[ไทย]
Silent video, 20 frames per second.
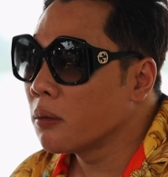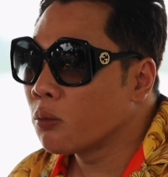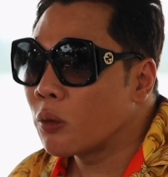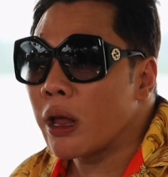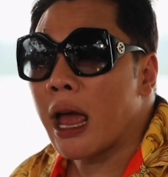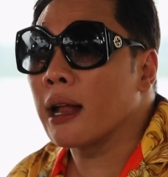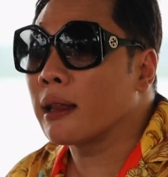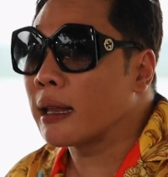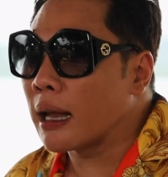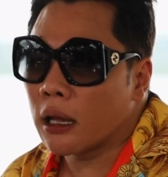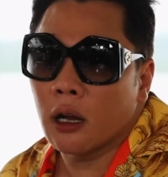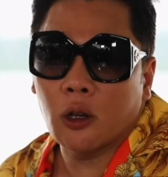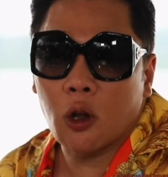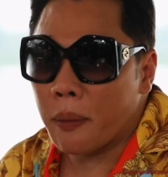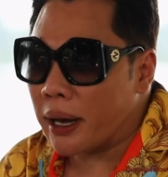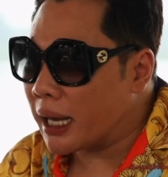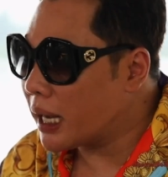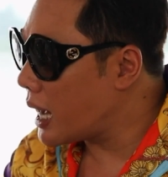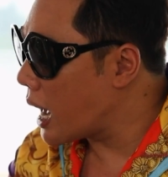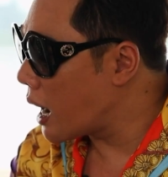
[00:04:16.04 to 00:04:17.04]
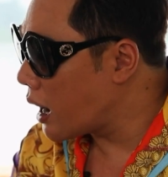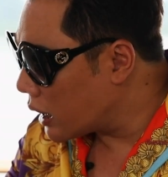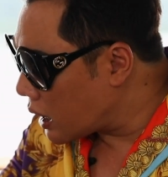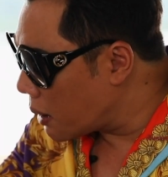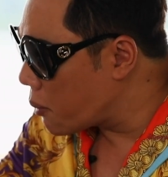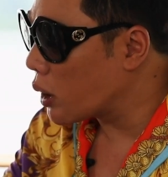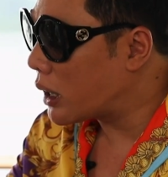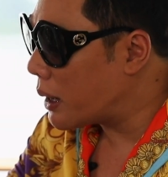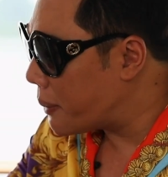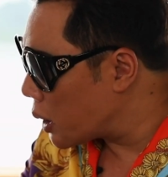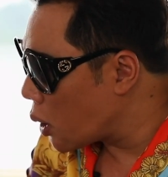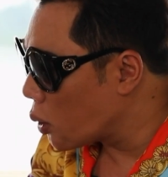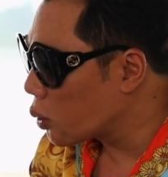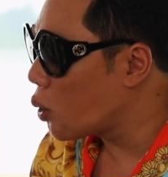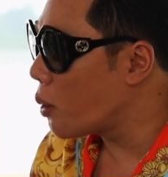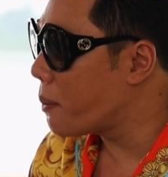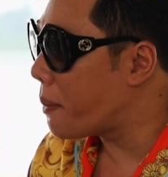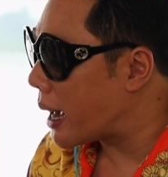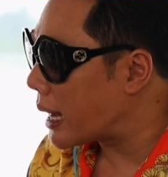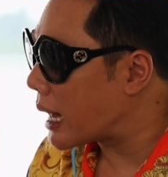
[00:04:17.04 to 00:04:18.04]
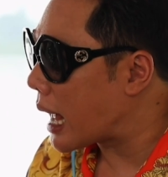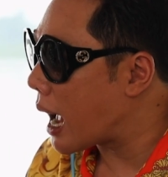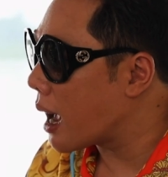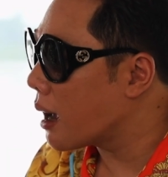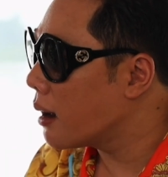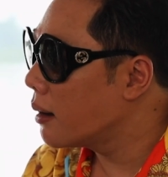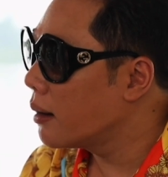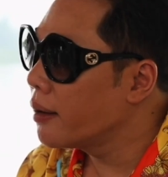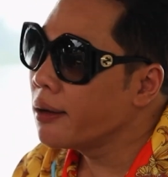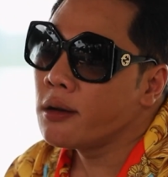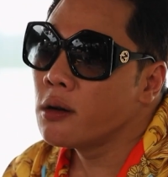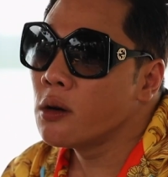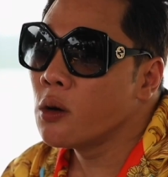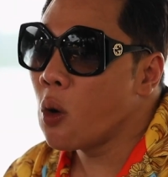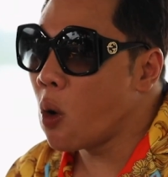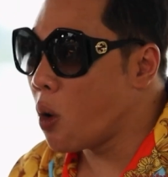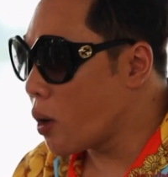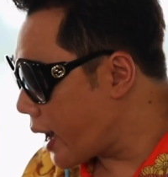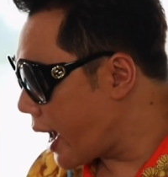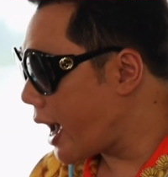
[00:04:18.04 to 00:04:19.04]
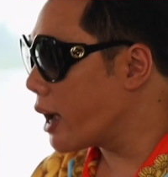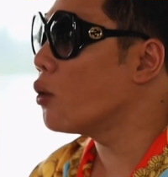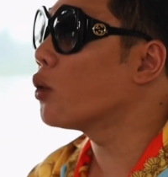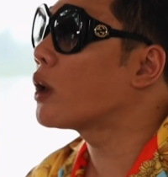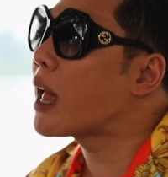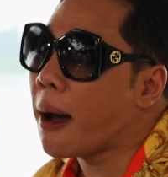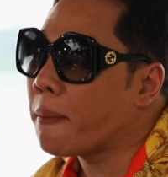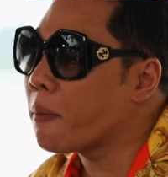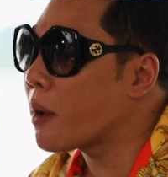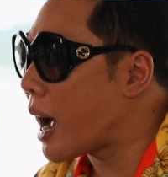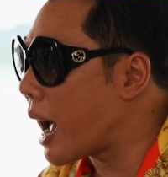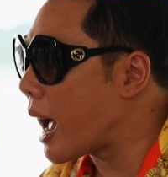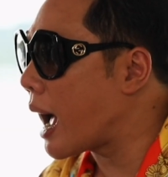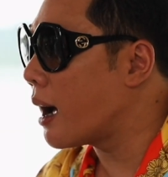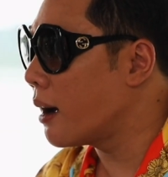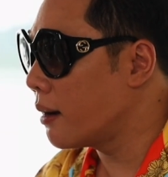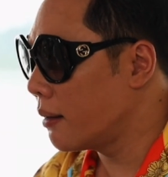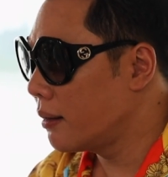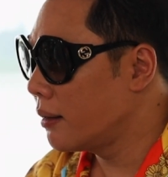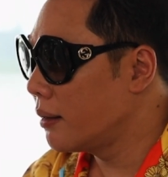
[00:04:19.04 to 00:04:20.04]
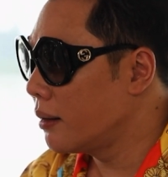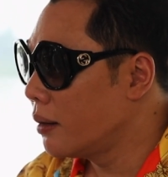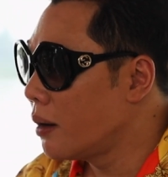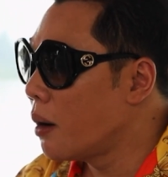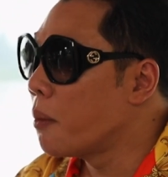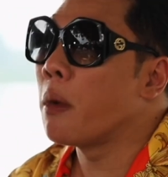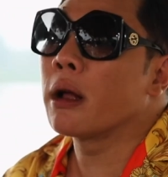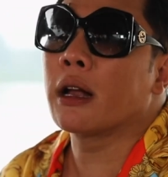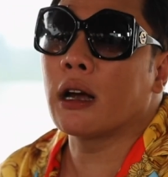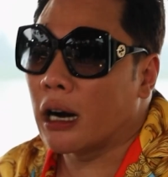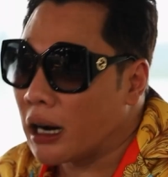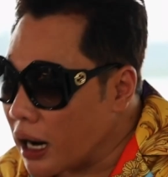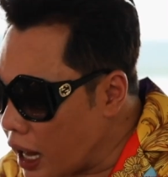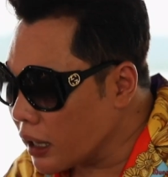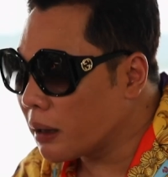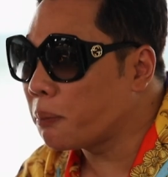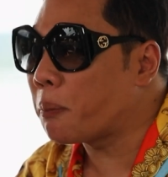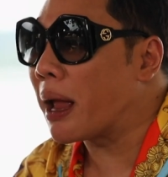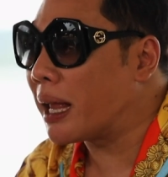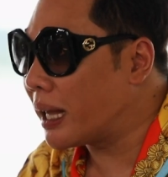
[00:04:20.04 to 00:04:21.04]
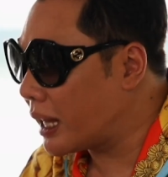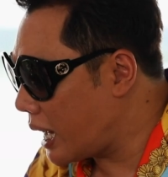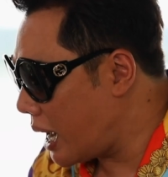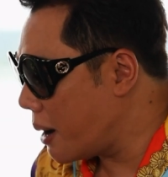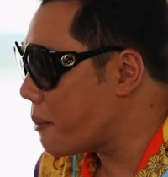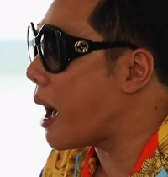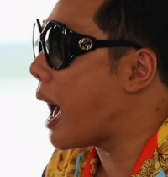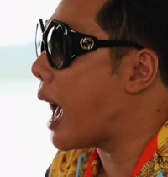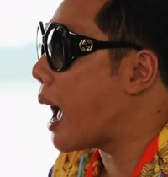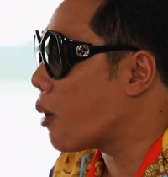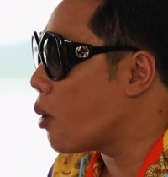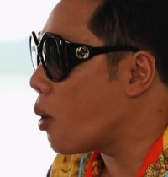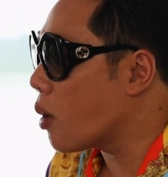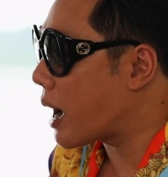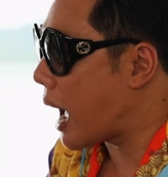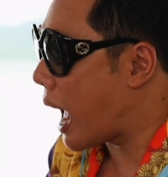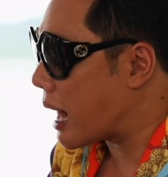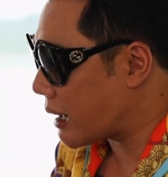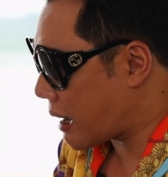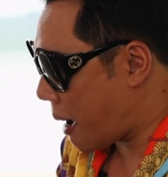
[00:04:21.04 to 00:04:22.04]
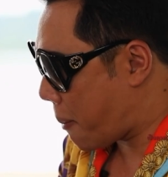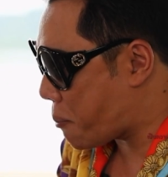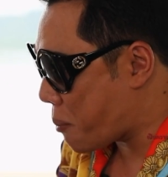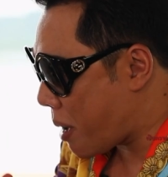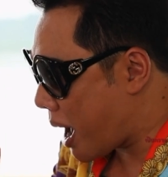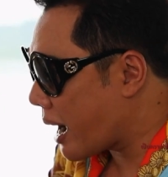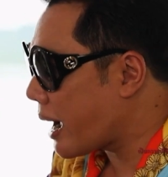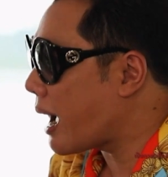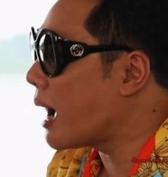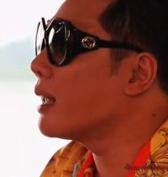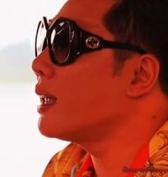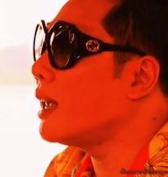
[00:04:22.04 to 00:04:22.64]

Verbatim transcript: เนี่ยแต่เธอต้องไปเคลียร์เงินทั้งหมดที่มันลงทุนไปนะโอเคหนูทำค่ะมันก็เลยเป็นที่มาของการกลับมาครั้ง